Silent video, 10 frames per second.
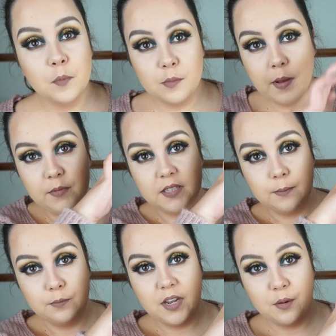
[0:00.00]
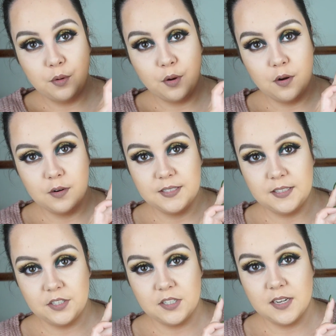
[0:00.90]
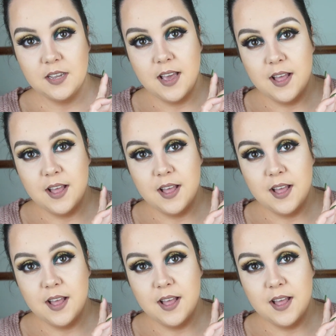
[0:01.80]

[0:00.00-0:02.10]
podoba mi się ten przekrój kolorystyczny.